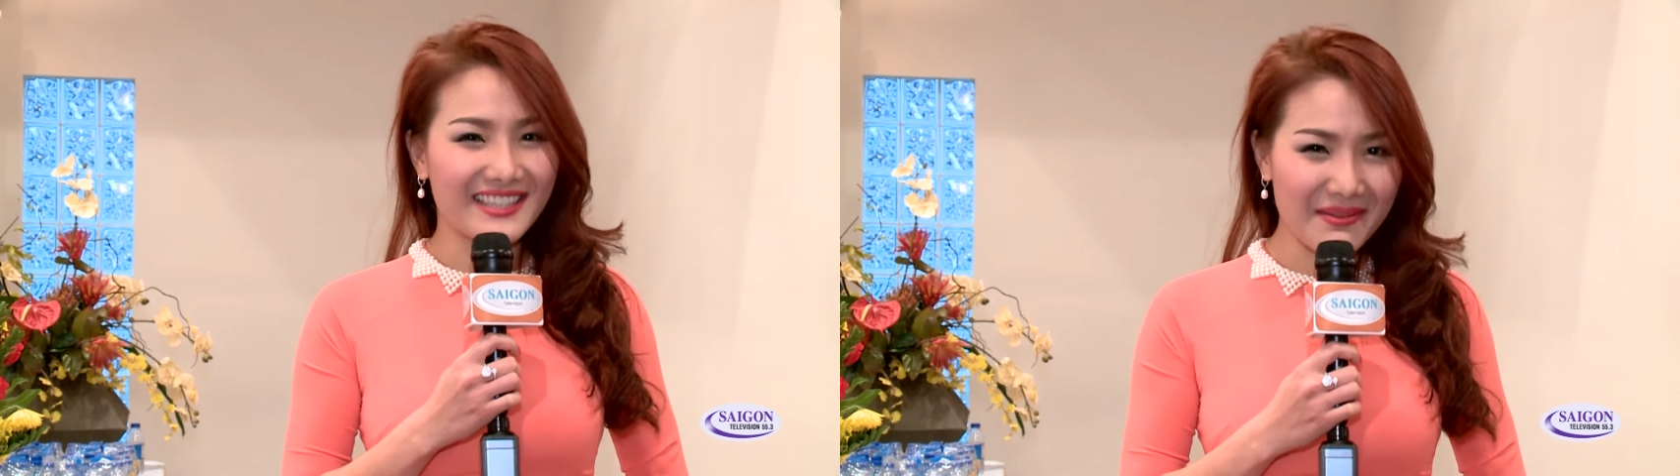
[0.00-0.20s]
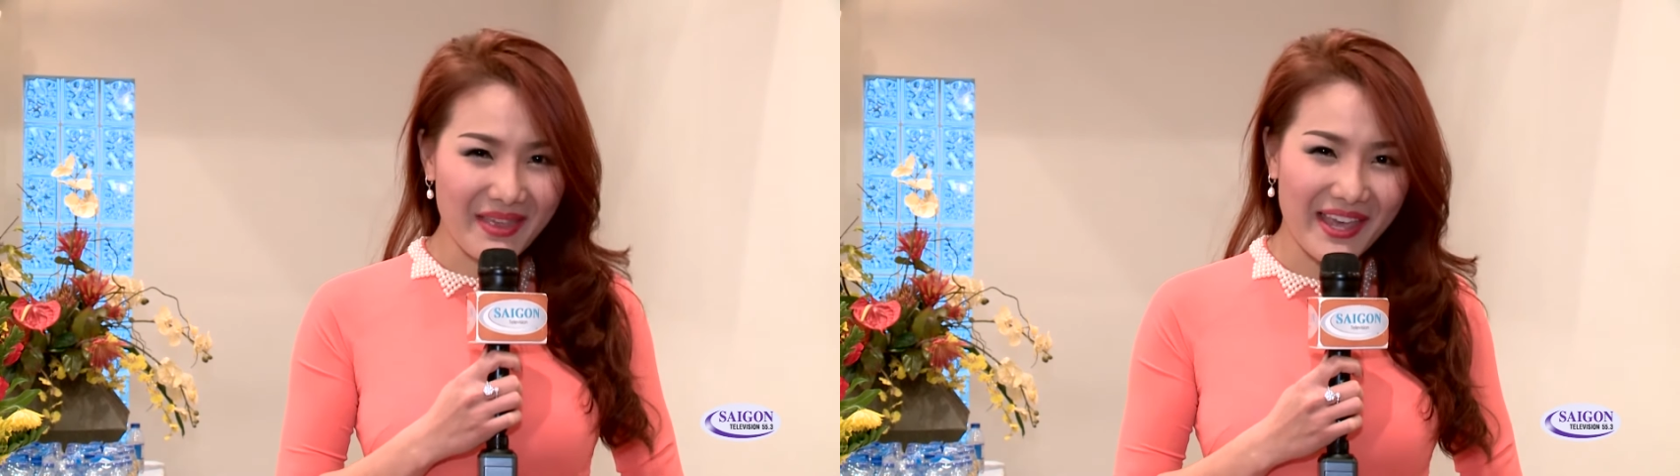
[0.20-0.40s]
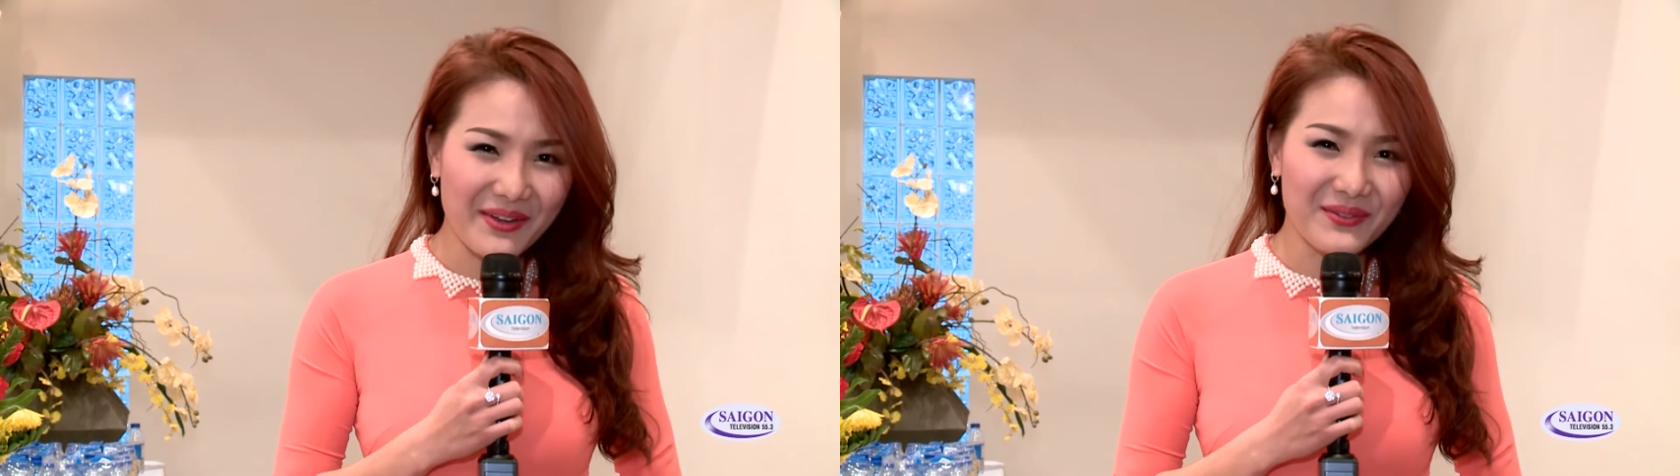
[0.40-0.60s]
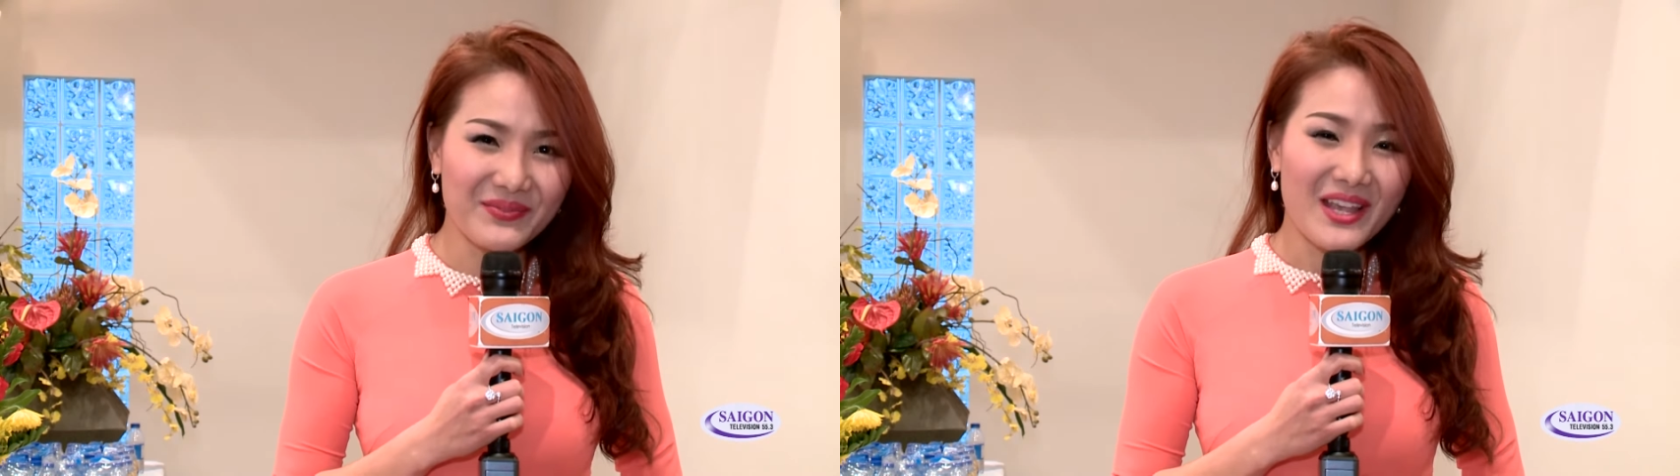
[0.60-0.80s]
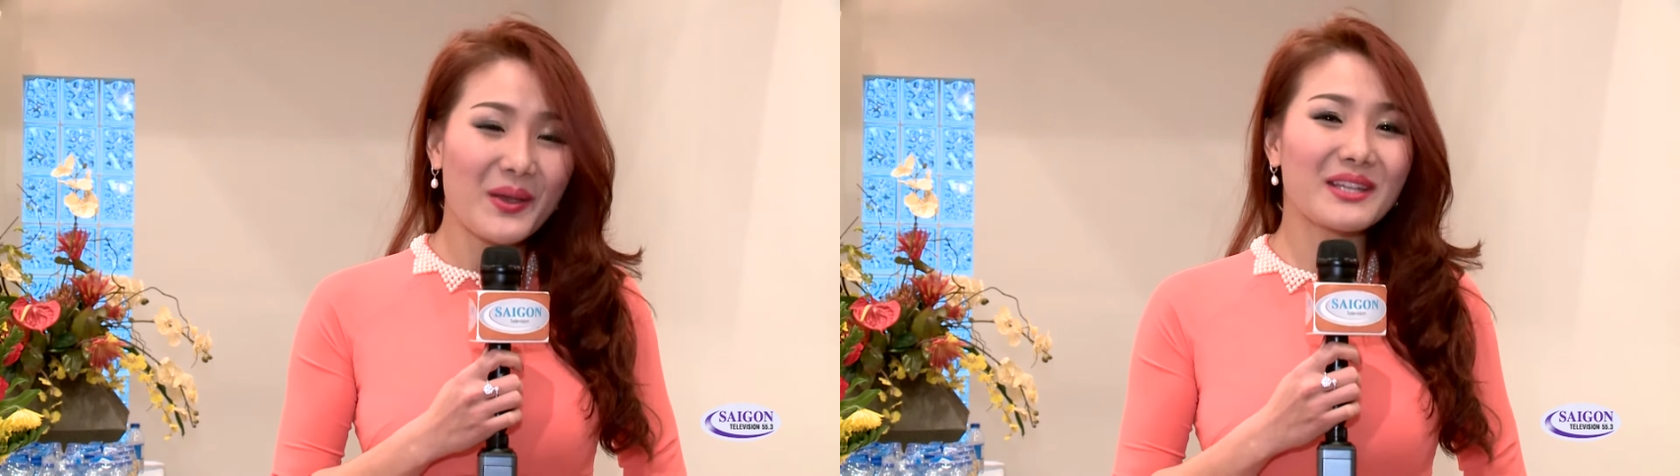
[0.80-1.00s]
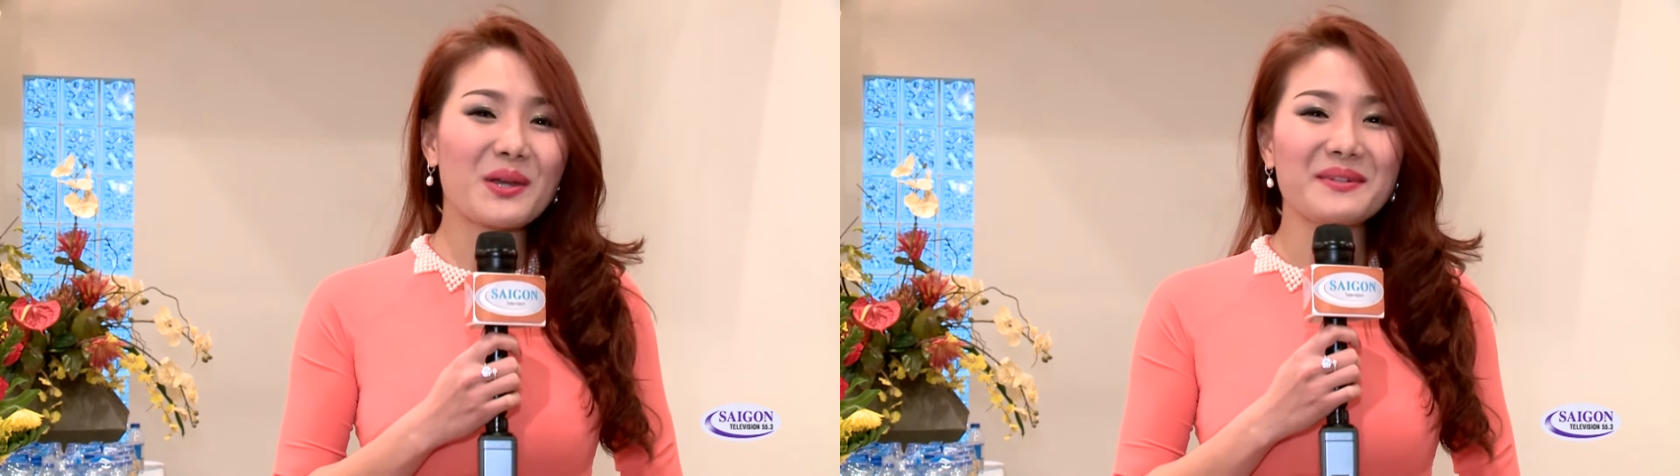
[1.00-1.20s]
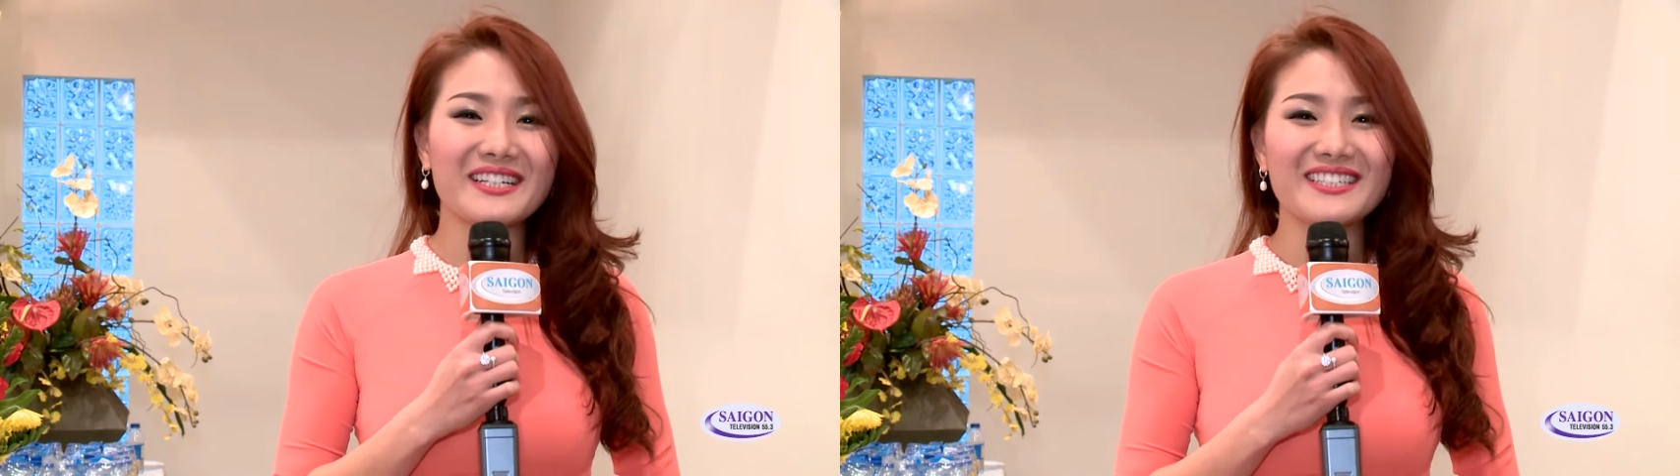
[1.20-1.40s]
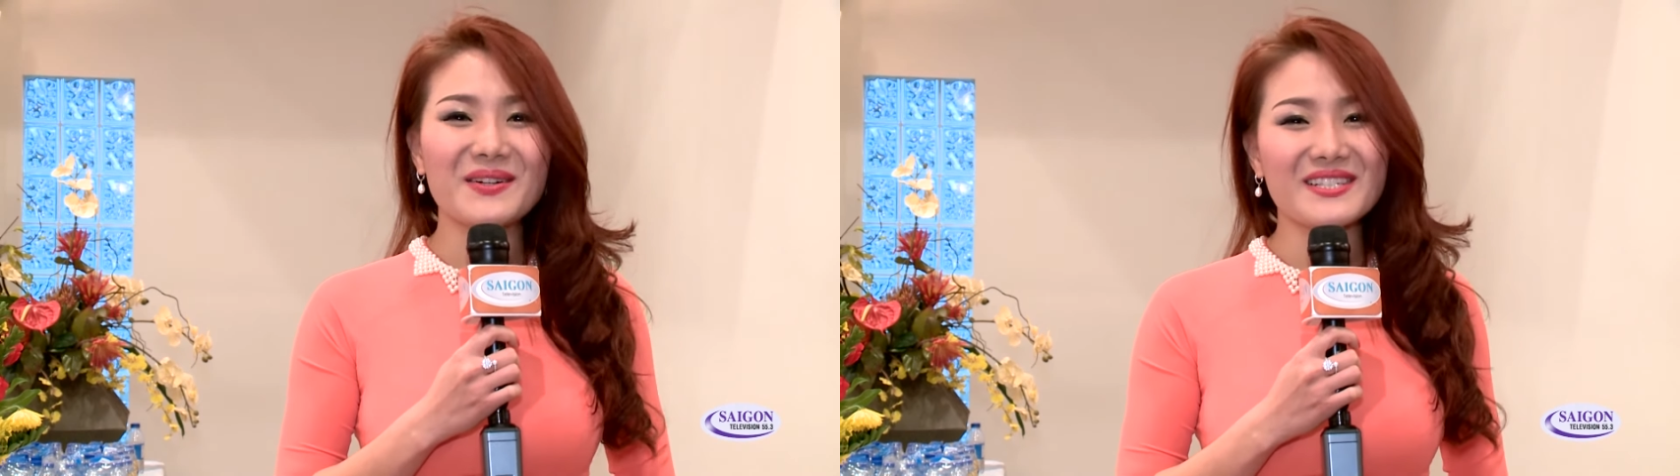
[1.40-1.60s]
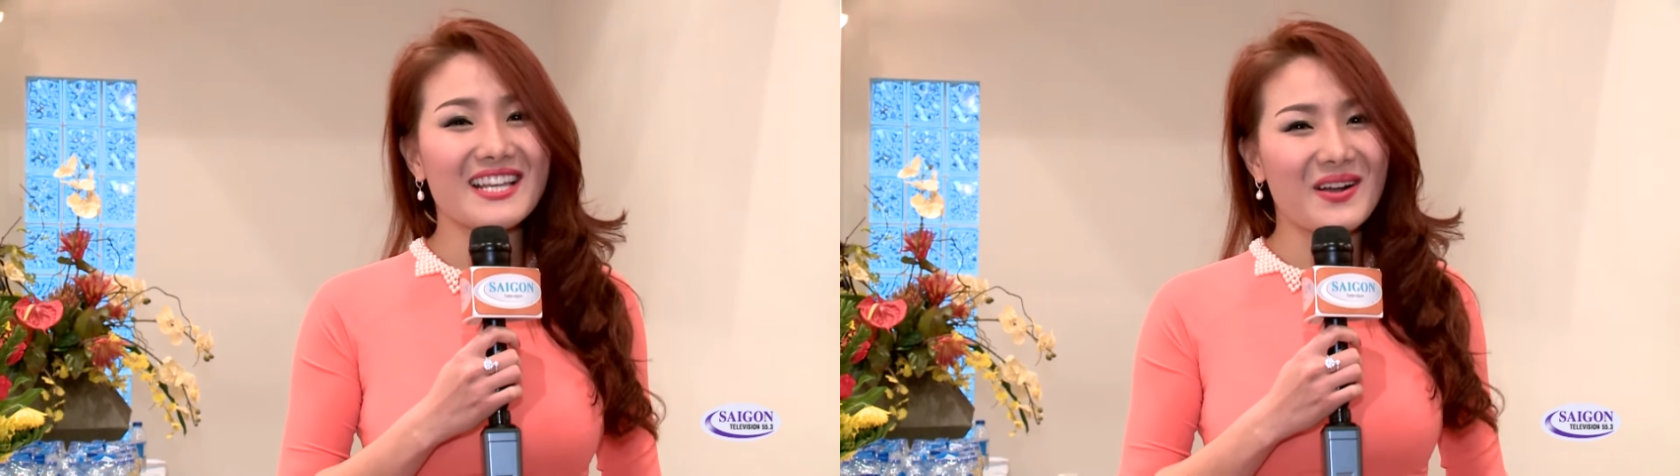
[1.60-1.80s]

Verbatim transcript: tiếp theo. Huyền Thông Nữ của Sài